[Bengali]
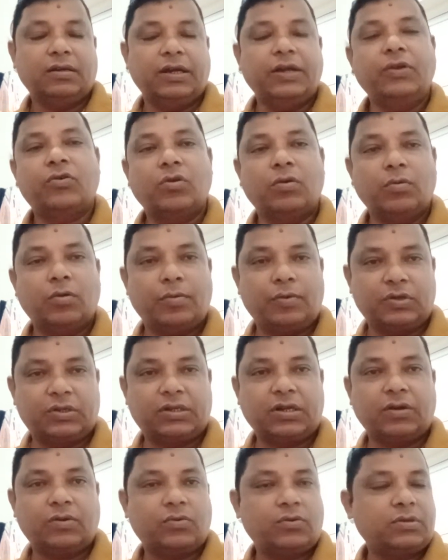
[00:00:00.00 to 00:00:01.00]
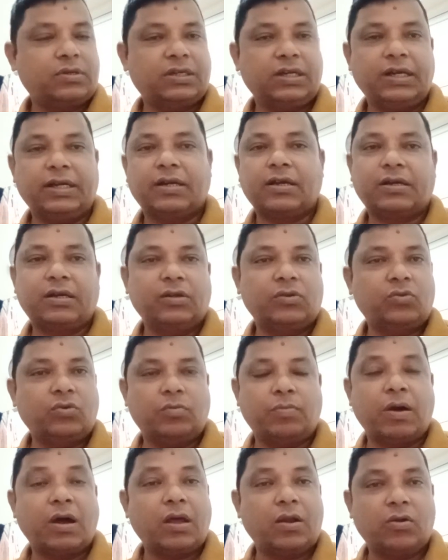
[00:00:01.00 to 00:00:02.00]
এরকম অবস্থা করছে এটা কিন্তু
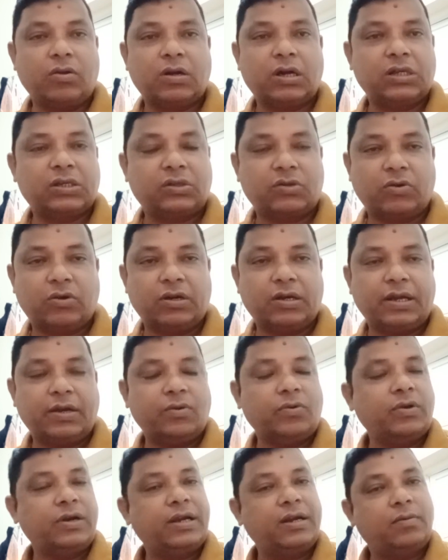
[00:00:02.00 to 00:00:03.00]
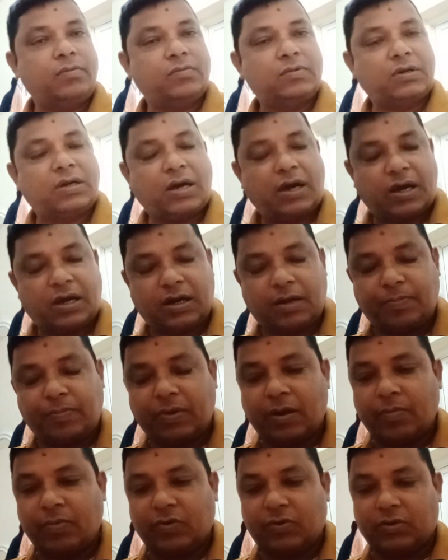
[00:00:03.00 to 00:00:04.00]
ভালো কাজ করে নাই অনেক খারাপ
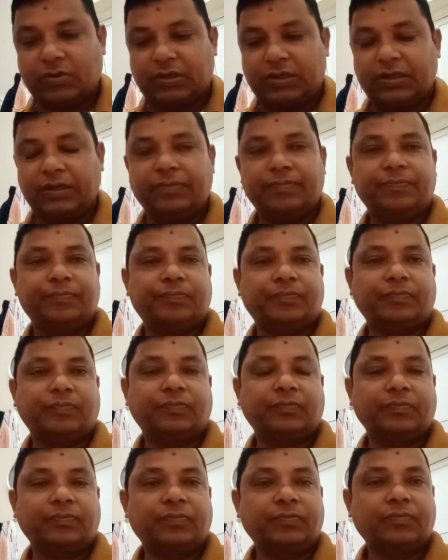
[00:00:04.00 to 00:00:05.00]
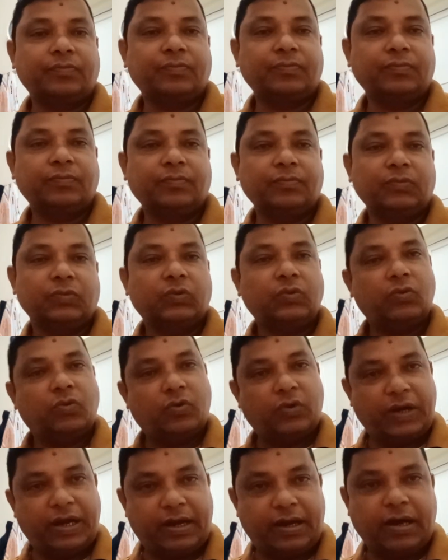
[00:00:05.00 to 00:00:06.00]
কাম করছে
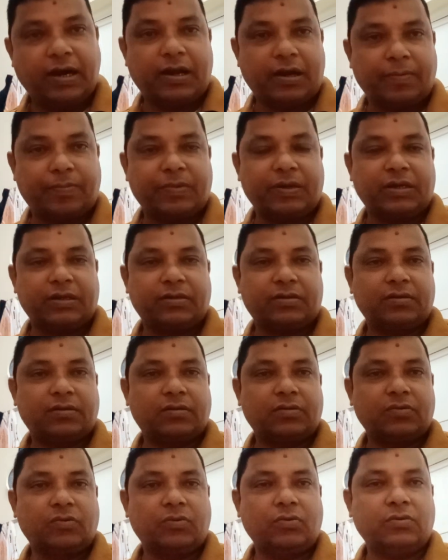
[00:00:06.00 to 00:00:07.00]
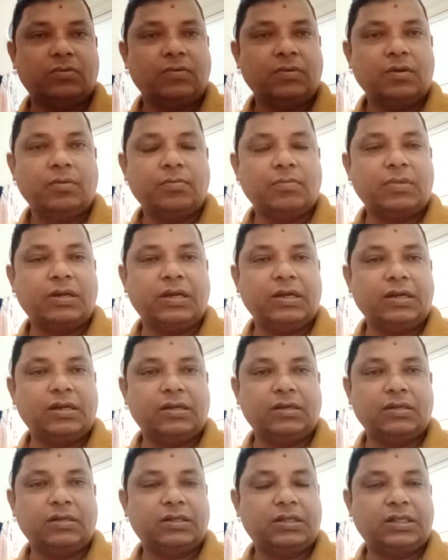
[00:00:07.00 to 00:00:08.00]
অনেক খারাপ কাজ মানে
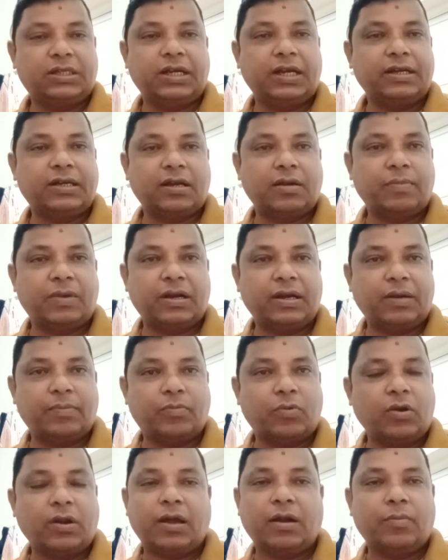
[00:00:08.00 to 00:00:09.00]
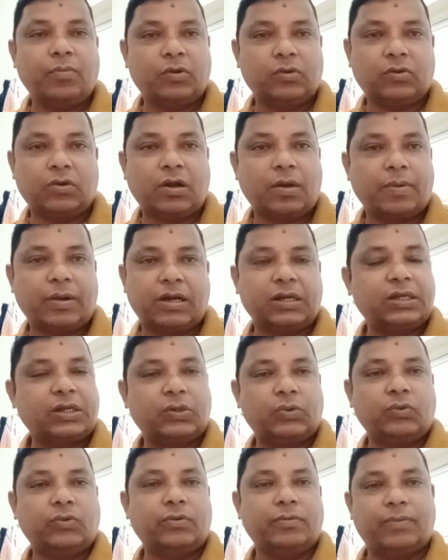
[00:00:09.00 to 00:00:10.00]
সেটার মানে বলার মতন আমার কাছে
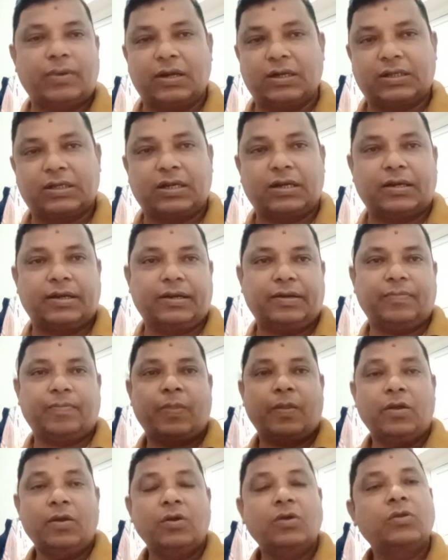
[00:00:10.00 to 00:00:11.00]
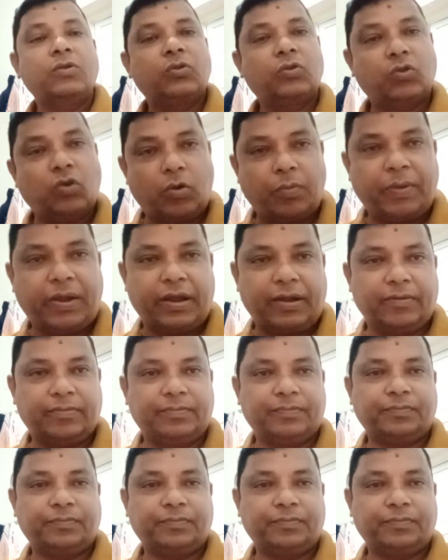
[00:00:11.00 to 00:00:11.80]
কোনো ভাষা নাই তবে